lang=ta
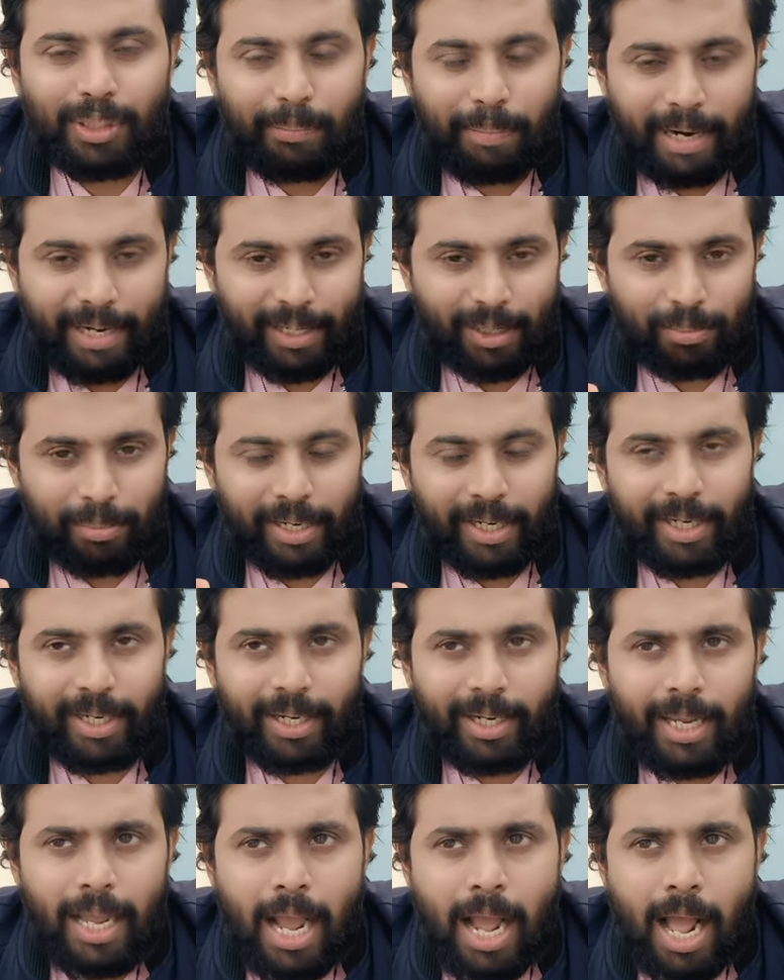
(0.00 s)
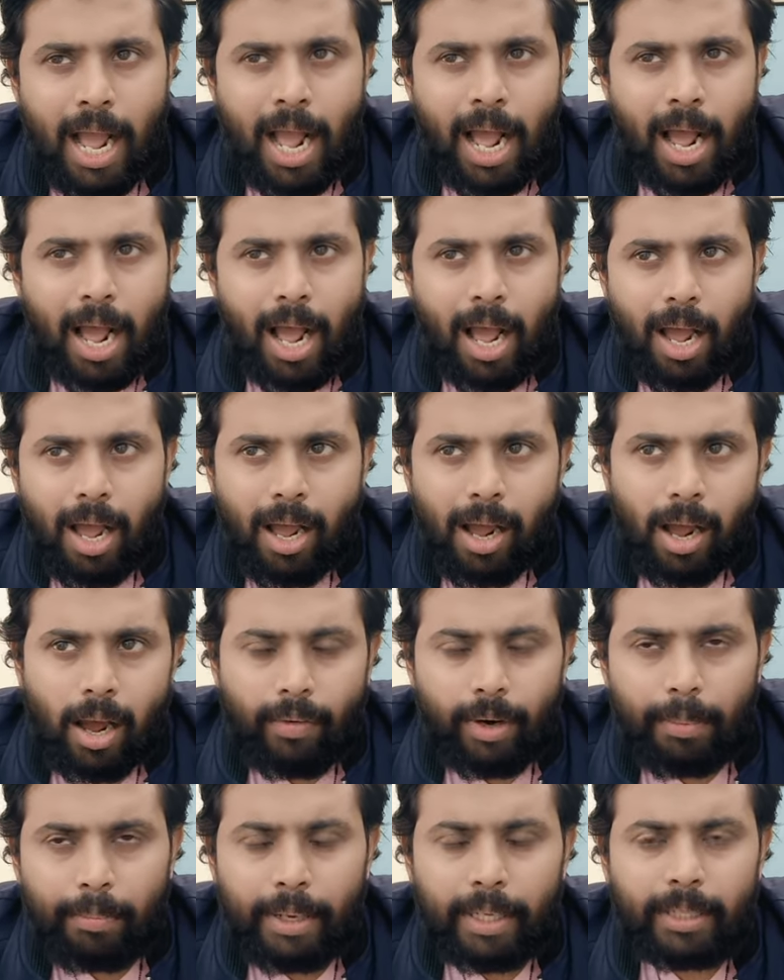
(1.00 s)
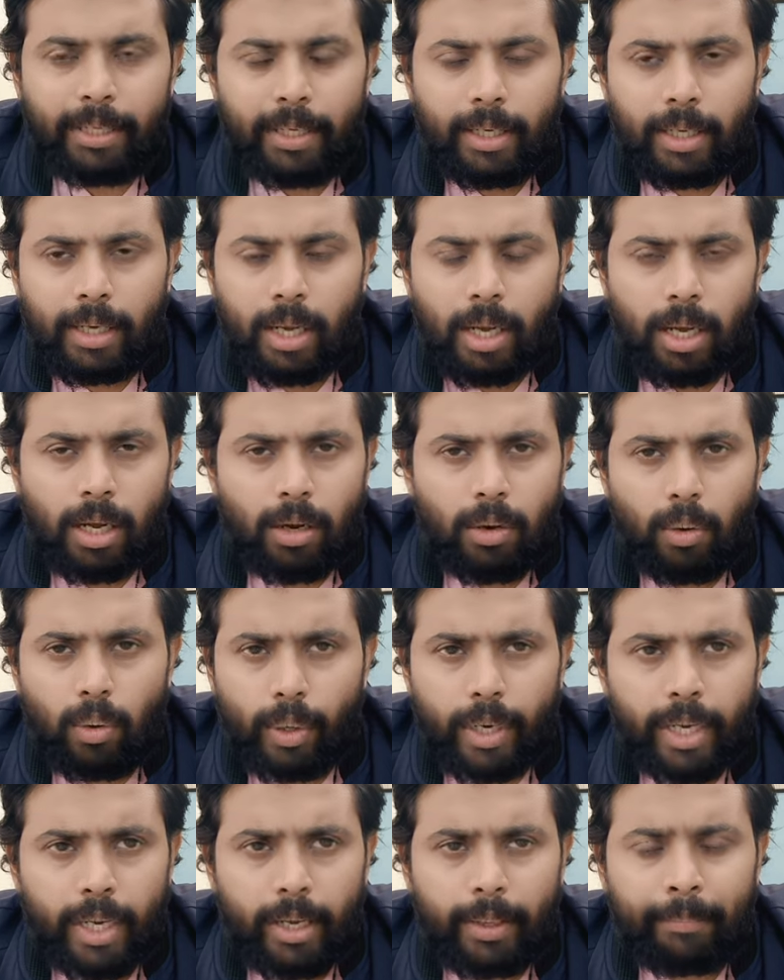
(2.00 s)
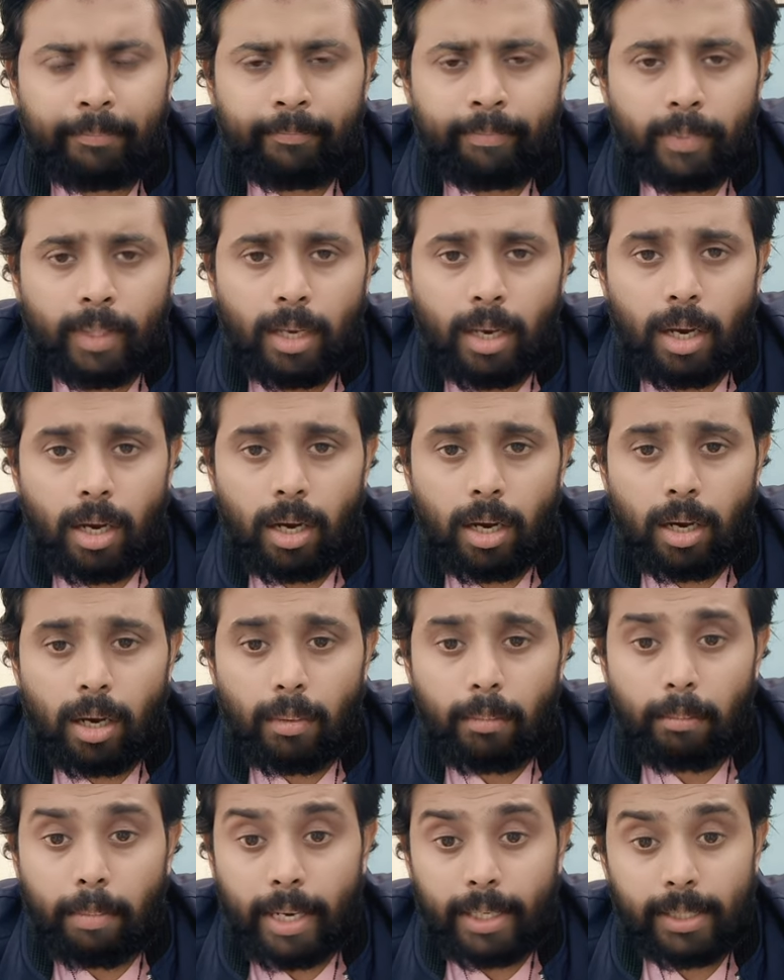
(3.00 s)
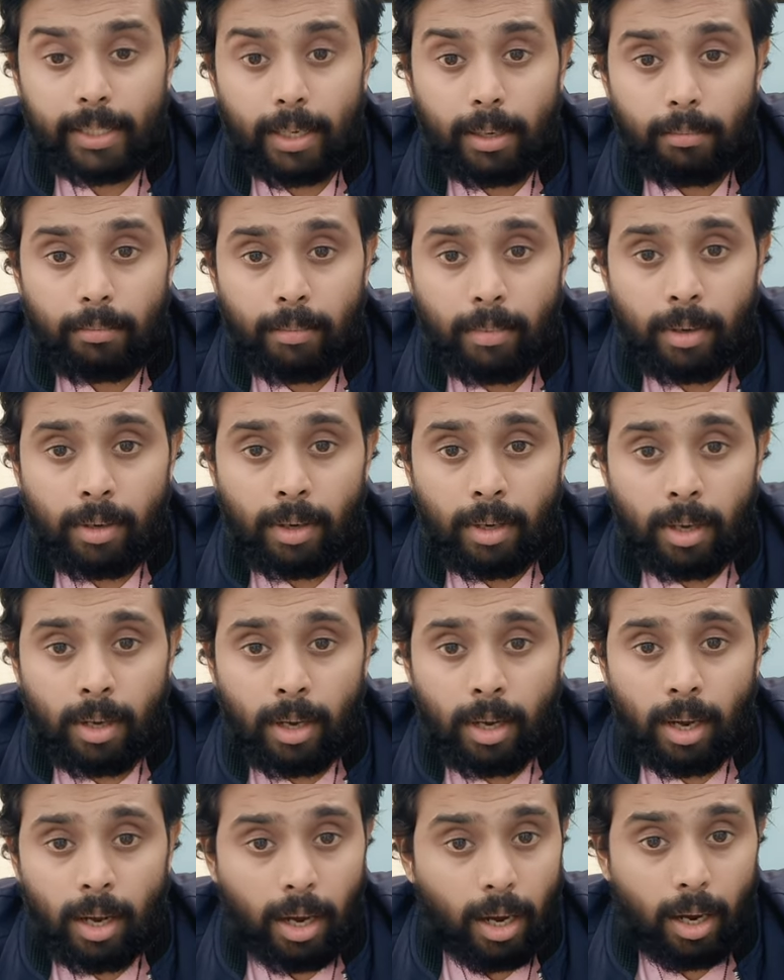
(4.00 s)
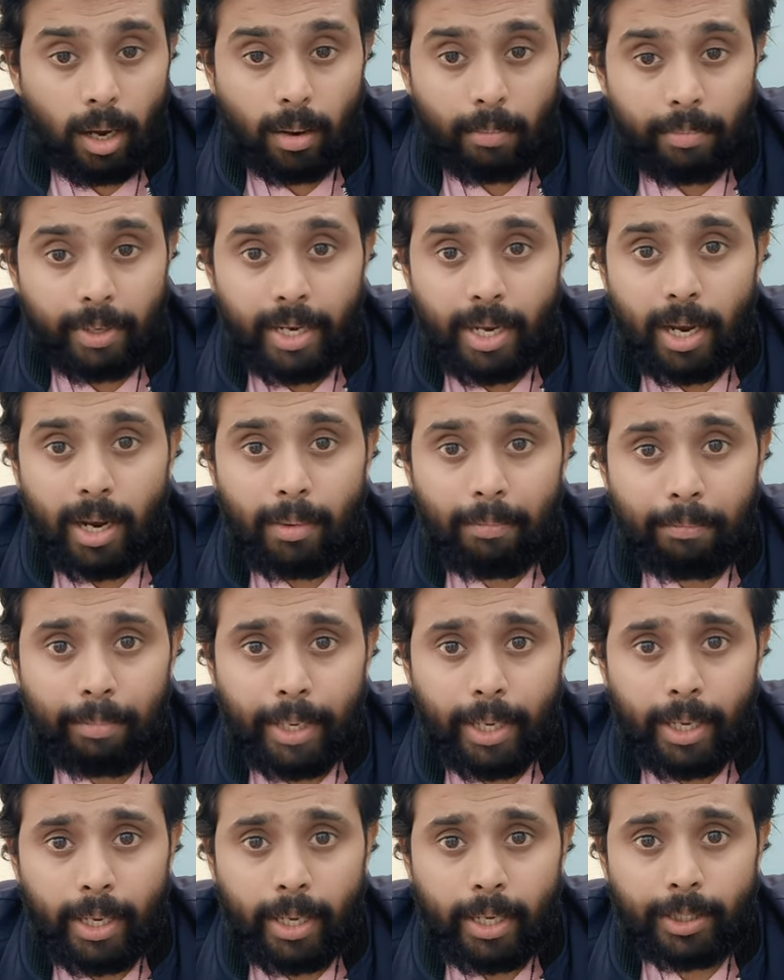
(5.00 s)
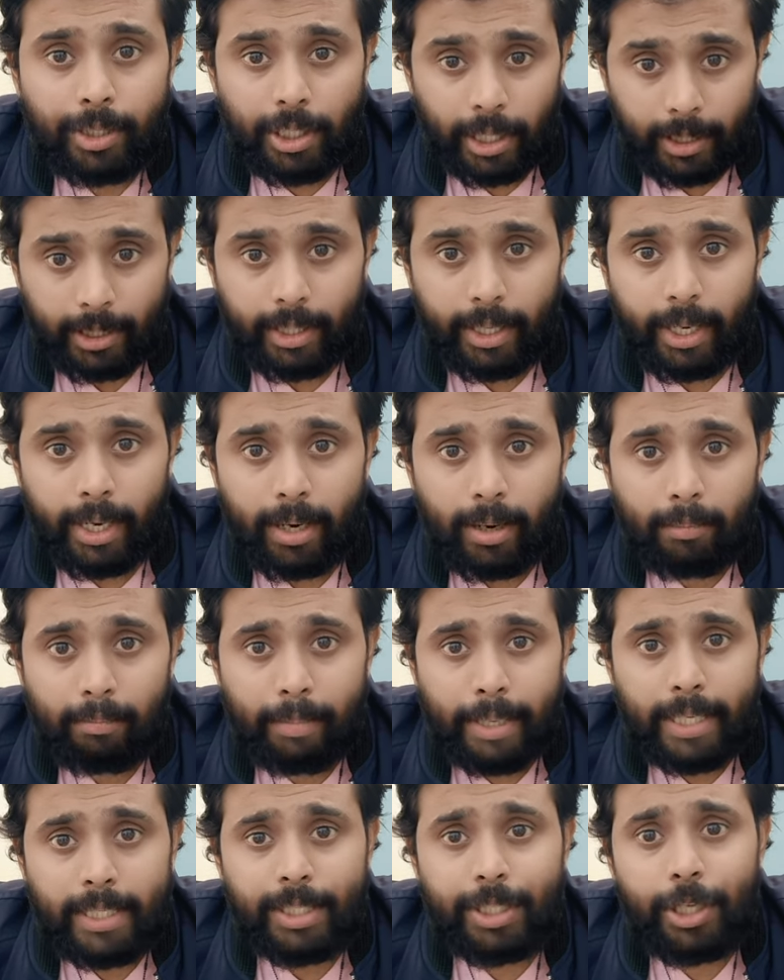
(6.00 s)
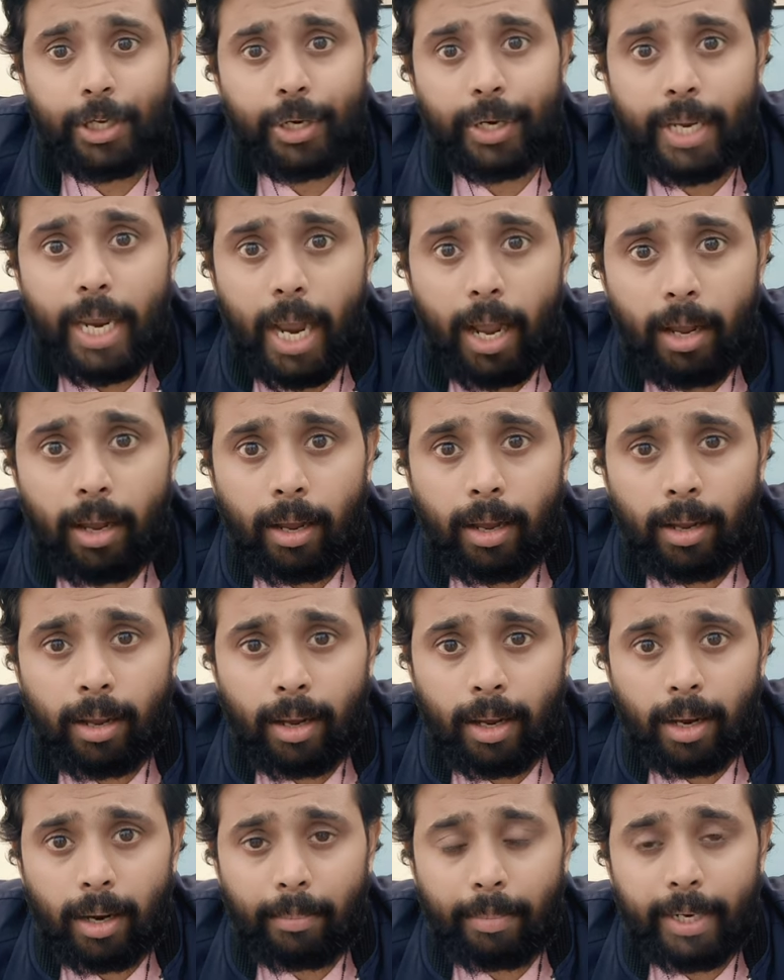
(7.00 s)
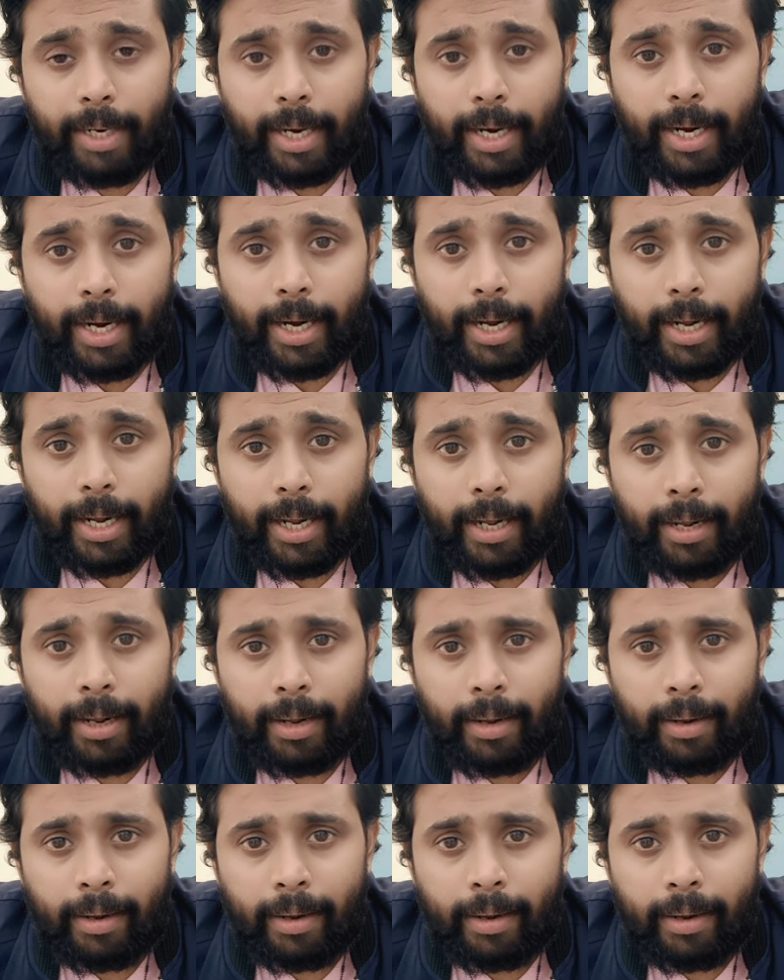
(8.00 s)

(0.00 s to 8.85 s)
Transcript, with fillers: கொஞ்சம் ப்ராக்டிஸ் பண்ணிவிட்டு அவரை பார்த்துட்டு ஓகே பைசாப் आप यहाँ சாத்ரியாம் छात्रियाँ बेचती அப்படின்னு கேட்டிருக்கேன்